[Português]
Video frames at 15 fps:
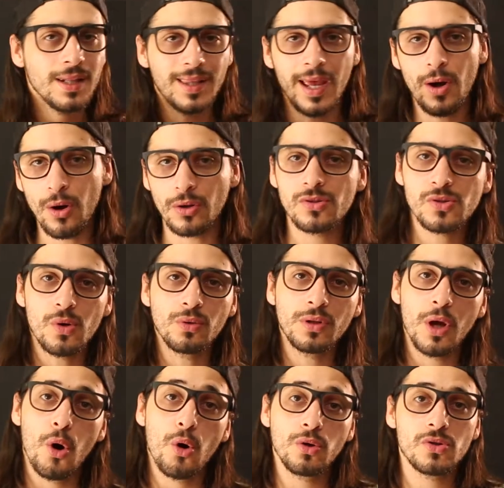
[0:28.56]
tem outros
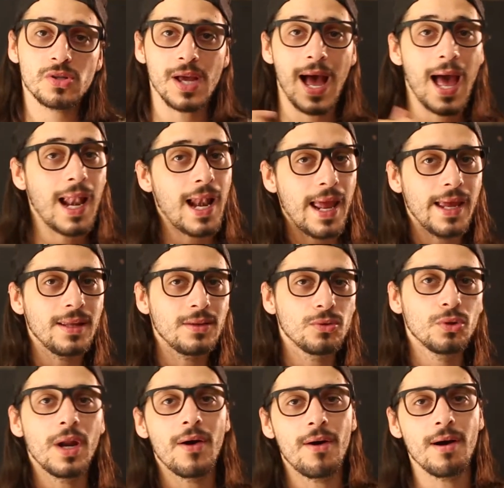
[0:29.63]
conteúdos além
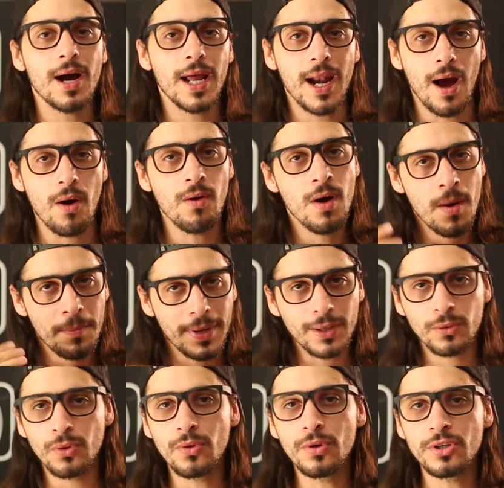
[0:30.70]
do não é o canal para
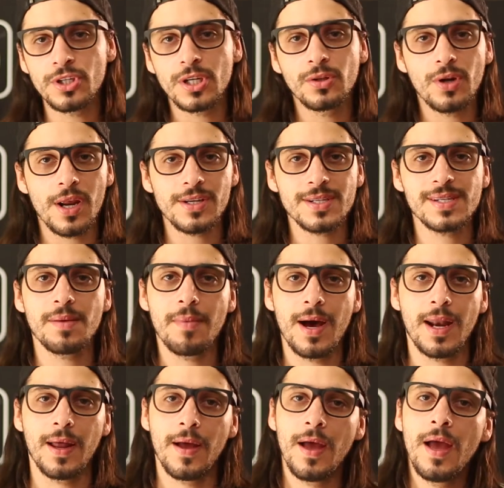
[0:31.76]
tu curtir durante a
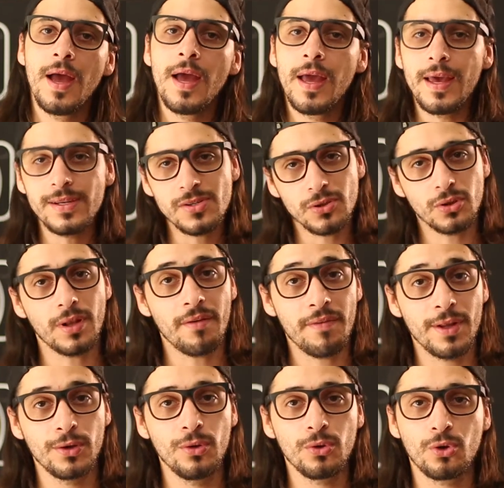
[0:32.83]
semana. E se tu tá
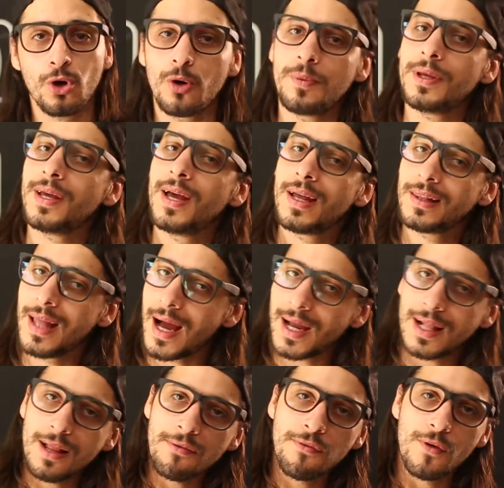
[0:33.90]
vendo no YouTube, dá
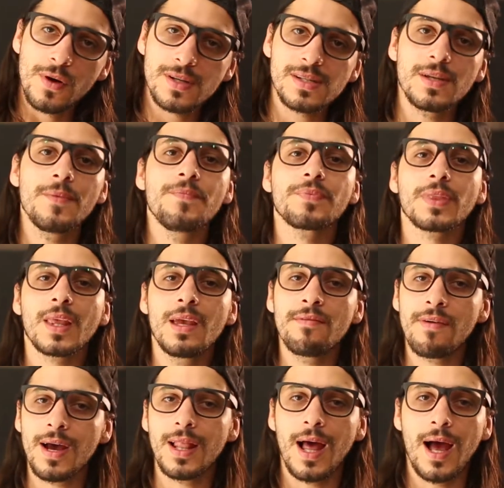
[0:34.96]
aquela força e
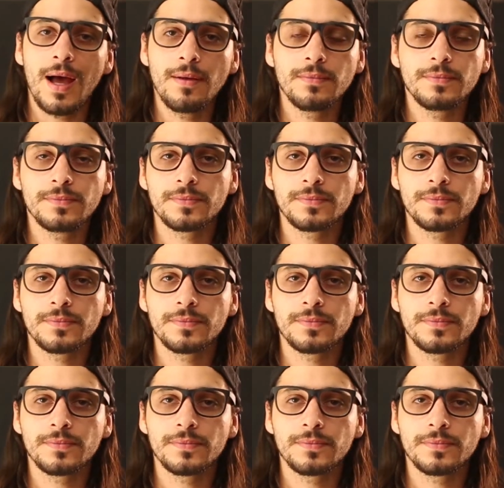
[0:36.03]
vai lá.